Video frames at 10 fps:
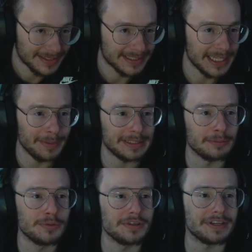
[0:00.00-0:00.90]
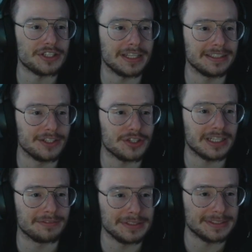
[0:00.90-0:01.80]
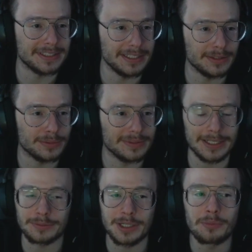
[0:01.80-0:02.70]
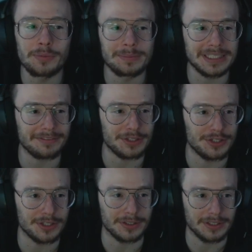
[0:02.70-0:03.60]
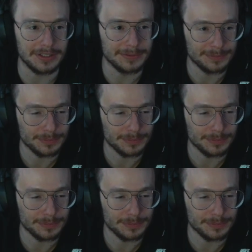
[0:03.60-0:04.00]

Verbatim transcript: Nie ma tam kurwa żadnej ciekawostki, na której mógłbym zawiesić oko.